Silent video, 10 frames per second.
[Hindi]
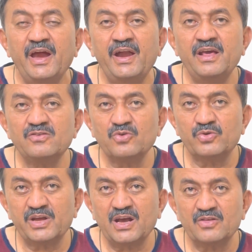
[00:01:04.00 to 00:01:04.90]
एड़ी
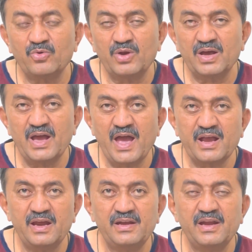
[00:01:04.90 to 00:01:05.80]
चोटी का जोर लगाया
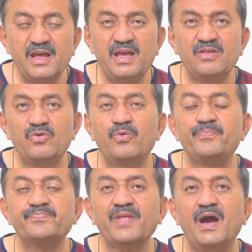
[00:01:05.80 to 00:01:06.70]
कि नई जो
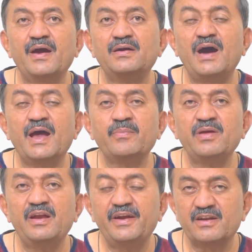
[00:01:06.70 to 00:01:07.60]

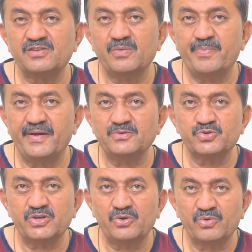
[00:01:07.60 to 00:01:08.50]
आर्मी लीडरशिप है
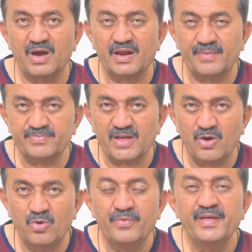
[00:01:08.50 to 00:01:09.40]
उससे उनका रबता
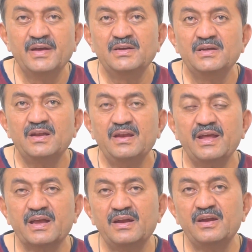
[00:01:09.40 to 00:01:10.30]
हो
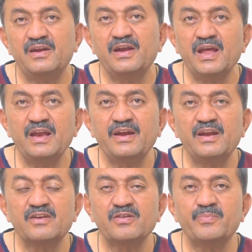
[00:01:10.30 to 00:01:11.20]
लेकिन नई
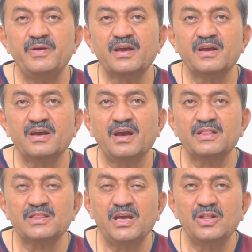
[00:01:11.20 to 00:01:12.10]
लीडरशिप ने
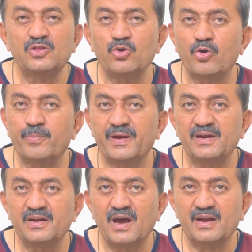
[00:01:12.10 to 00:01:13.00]
कतई तौर पर
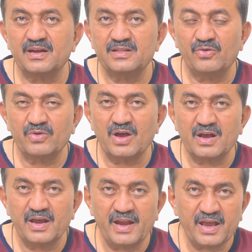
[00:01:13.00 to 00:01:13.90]
इनकार कर दिया उनका
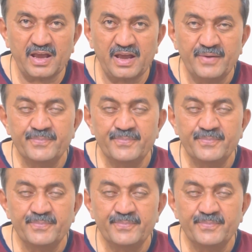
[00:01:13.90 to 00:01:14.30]
कहना है कि